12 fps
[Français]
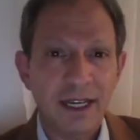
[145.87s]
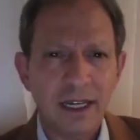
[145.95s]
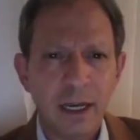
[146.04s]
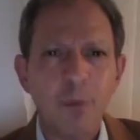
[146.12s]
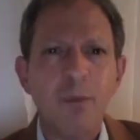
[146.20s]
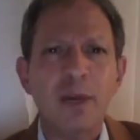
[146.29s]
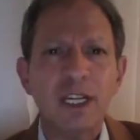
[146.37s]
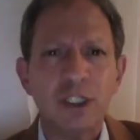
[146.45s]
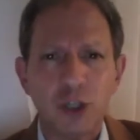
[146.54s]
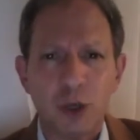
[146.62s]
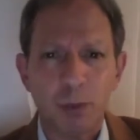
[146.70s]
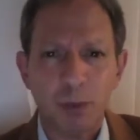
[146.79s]
et la
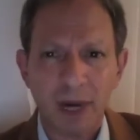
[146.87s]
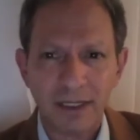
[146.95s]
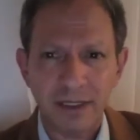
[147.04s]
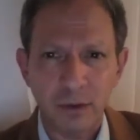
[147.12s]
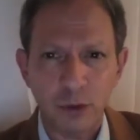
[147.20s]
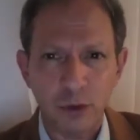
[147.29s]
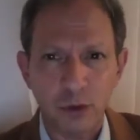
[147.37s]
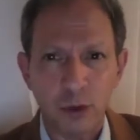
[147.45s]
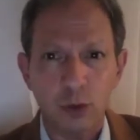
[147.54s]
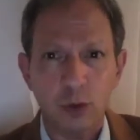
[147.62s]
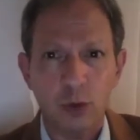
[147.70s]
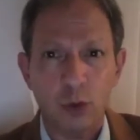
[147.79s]
majeure partie de ce
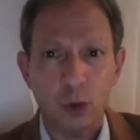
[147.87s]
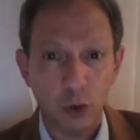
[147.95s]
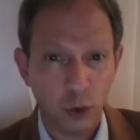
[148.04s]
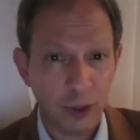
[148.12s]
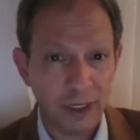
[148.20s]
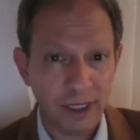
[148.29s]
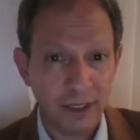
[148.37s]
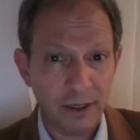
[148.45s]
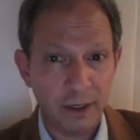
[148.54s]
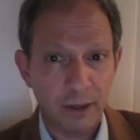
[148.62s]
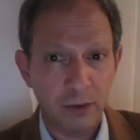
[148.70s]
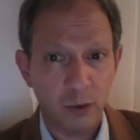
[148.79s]
que l'on
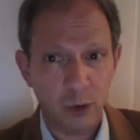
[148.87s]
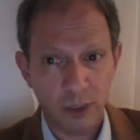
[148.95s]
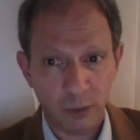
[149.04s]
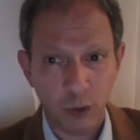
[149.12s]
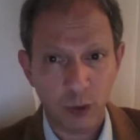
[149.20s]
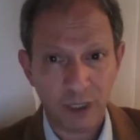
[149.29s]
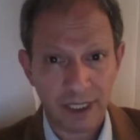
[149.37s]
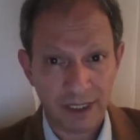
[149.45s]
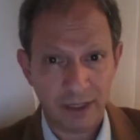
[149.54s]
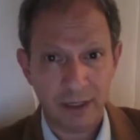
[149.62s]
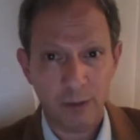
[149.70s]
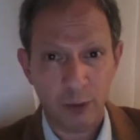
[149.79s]
connaît de l'hypnose à
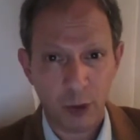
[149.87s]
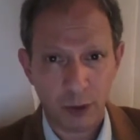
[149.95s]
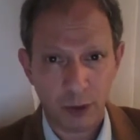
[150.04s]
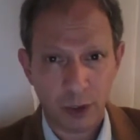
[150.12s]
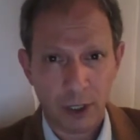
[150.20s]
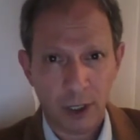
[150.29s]
cette époque